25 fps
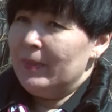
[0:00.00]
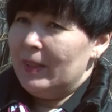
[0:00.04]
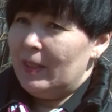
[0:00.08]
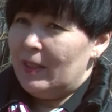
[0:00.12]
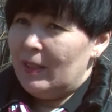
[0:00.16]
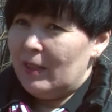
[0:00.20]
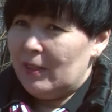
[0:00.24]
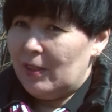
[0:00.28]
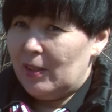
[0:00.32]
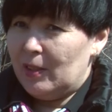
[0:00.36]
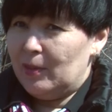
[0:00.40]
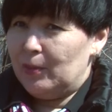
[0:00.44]

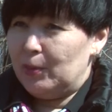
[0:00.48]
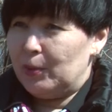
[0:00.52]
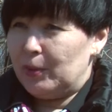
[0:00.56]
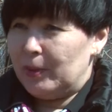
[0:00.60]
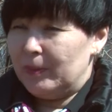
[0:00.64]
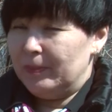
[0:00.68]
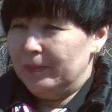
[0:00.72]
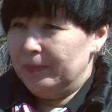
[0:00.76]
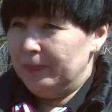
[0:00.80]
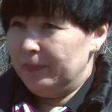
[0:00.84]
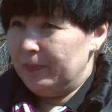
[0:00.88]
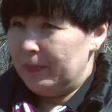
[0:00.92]
как
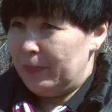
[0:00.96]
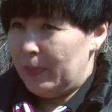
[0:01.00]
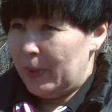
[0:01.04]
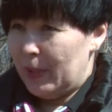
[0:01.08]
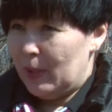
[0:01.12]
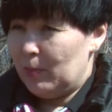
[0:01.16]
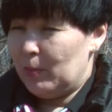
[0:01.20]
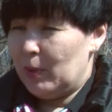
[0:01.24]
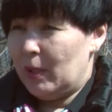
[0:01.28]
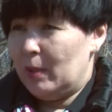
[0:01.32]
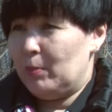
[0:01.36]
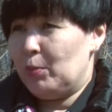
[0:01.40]
зовут
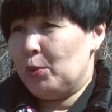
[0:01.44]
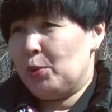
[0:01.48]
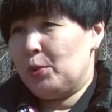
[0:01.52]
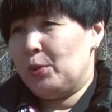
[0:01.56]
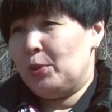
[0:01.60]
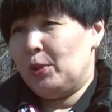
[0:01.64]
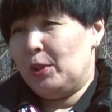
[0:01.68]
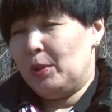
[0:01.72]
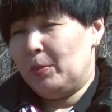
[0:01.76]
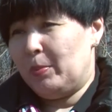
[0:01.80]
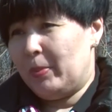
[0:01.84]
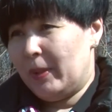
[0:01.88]

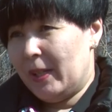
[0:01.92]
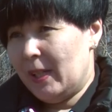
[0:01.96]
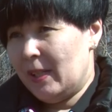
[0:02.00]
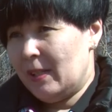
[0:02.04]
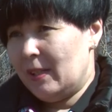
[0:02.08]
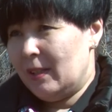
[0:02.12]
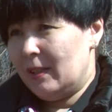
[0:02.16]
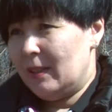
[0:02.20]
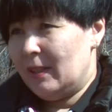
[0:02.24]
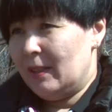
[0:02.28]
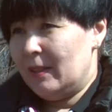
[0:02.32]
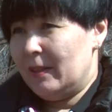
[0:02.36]
прабабушку или
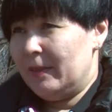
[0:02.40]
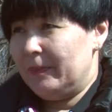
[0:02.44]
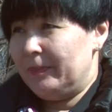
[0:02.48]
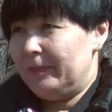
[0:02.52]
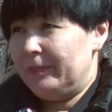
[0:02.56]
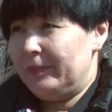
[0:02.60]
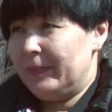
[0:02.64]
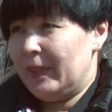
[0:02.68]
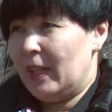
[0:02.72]
прадеда,